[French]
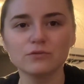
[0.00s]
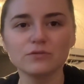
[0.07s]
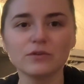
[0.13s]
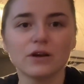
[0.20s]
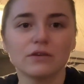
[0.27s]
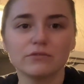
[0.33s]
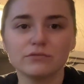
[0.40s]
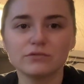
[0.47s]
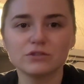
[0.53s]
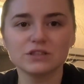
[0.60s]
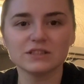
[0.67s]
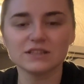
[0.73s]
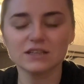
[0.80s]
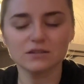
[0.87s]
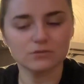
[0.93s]
Enfin, vous
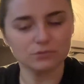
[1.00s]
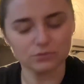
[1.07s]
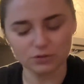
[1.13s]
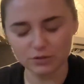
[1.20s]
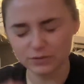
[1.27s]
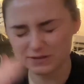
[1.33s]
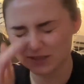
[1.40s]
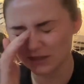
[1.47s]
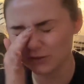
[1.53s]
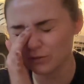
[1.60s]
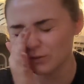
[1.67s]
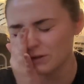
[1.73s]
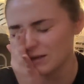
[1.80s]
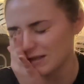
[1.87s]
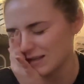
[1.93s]
connaissez, on commence un
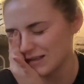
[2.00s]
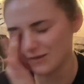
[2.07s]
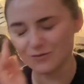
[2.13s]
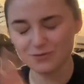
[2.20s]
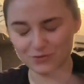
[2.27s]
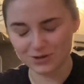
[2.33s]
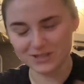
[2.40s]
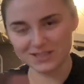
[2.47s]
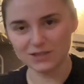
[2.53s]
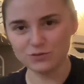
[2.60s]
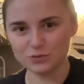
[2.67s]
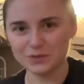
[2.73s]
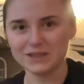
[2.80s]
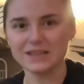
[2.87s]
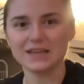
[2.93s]
truc et on veut acheter tout
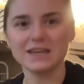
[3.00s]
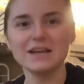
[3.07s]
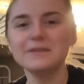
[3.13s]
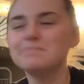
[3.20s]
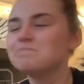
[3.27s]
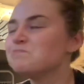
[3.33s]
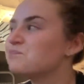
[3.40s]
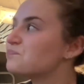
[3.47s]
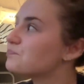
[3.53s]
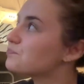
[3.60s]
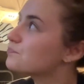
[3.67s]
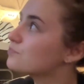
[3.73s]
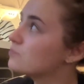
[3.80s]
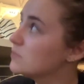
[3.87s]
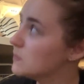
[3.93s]
le matériel.
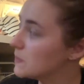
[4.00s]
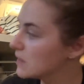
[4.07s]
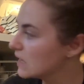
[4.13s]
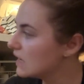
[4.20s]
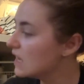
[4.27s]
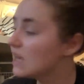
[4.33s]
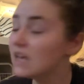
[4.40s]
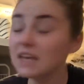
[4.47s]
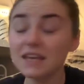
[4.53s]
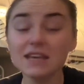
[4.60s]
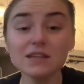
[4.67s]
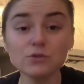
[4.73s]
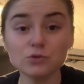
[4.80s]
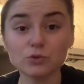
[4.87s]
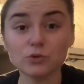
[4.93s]

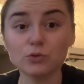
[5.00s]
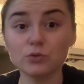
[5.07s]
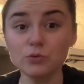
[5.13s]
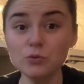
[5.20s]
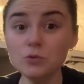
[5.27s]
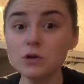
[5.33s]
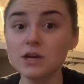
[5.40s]
Et du coup,